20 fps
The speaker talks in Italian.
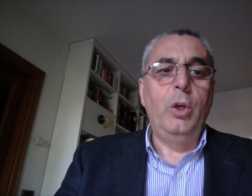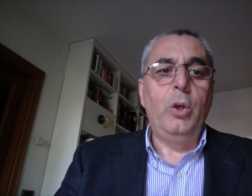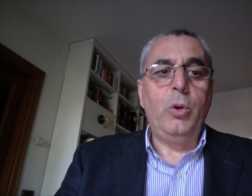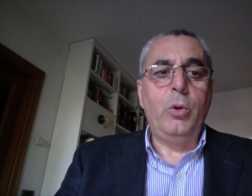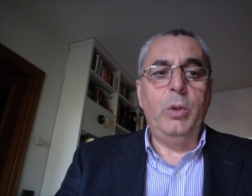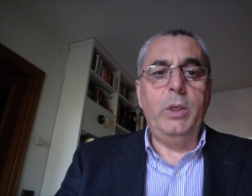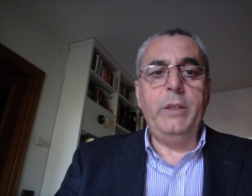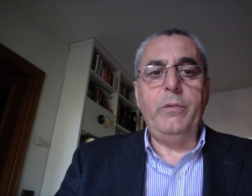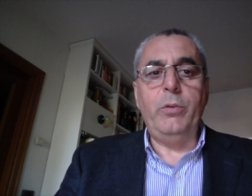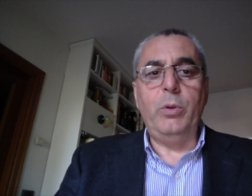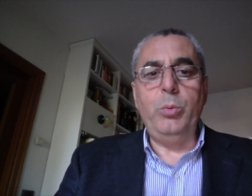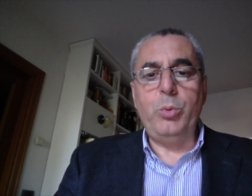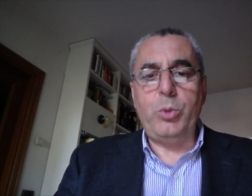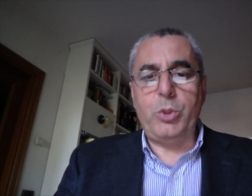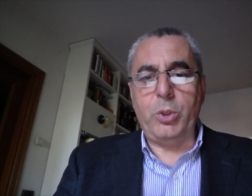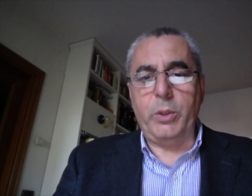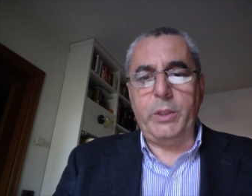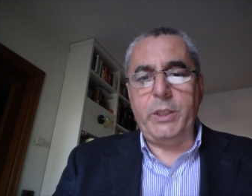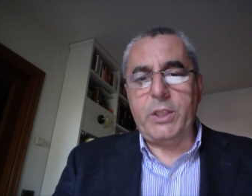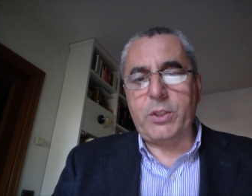con
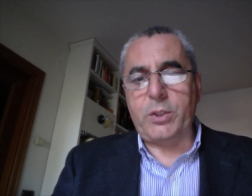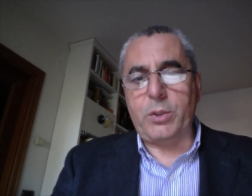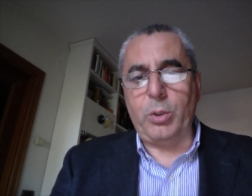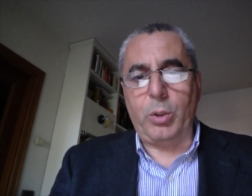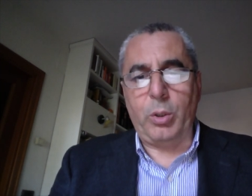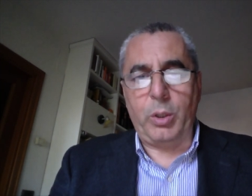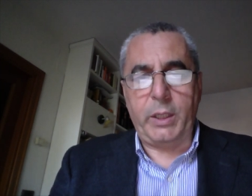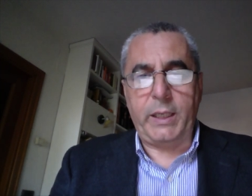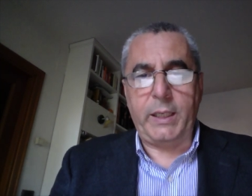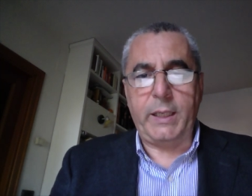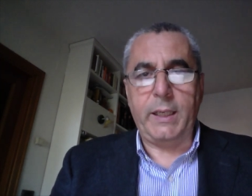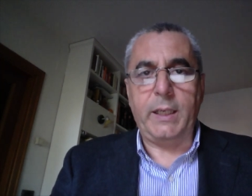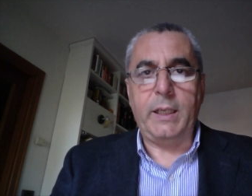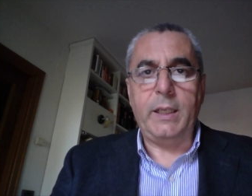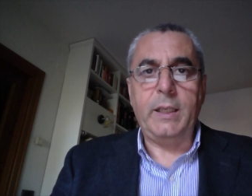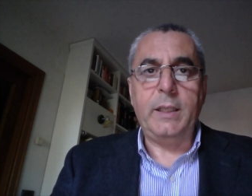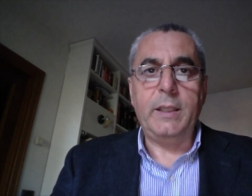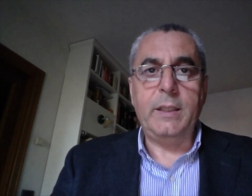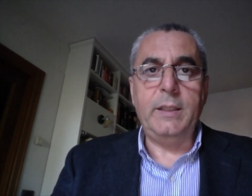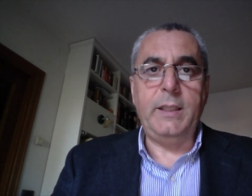l'evoluzione
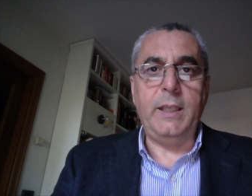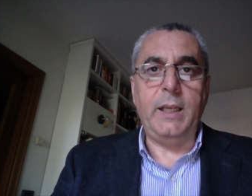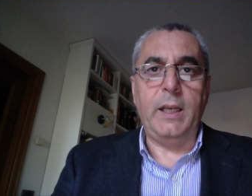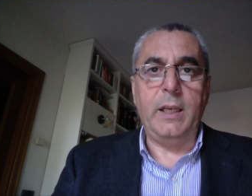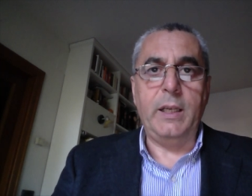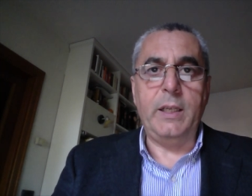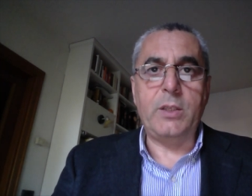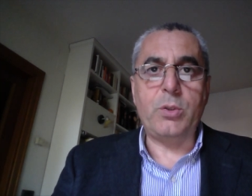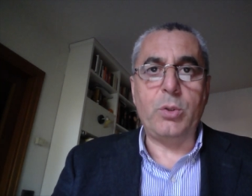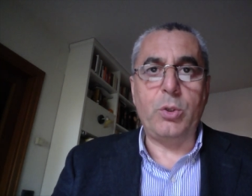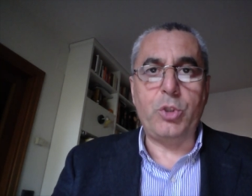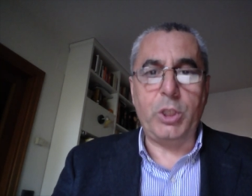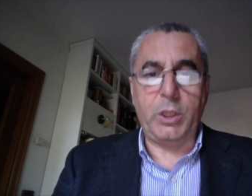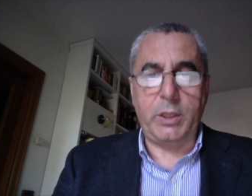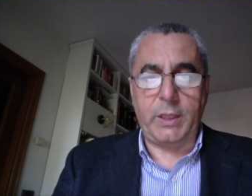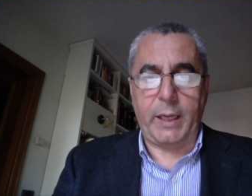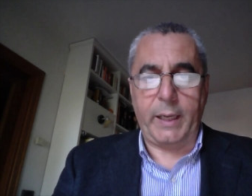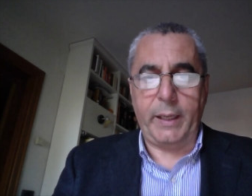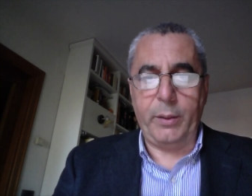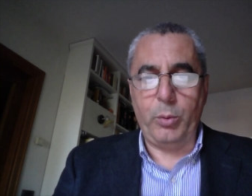storica delle
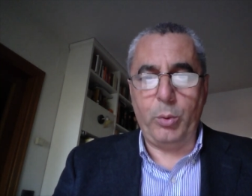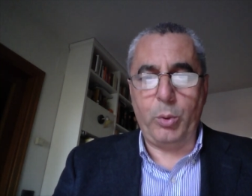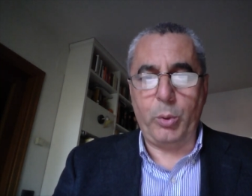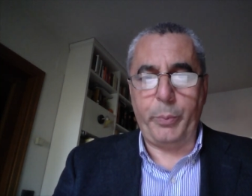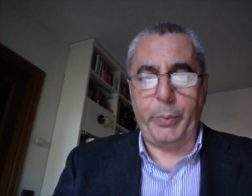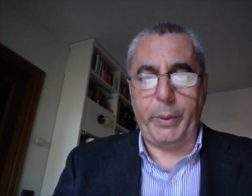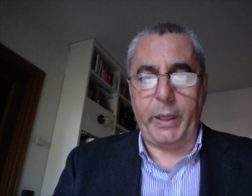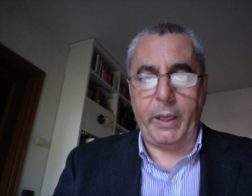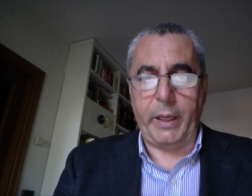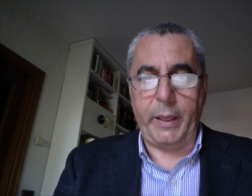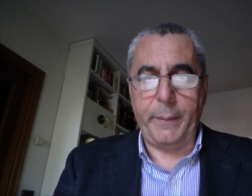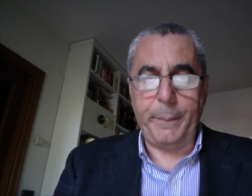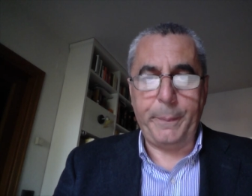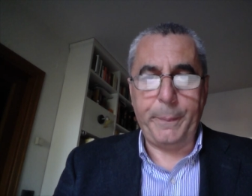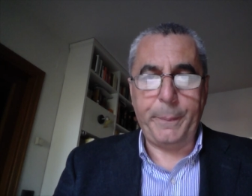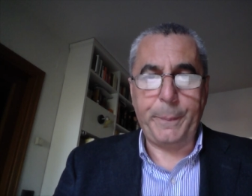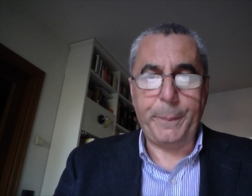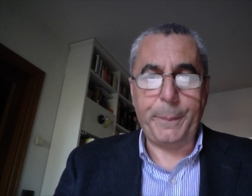società europee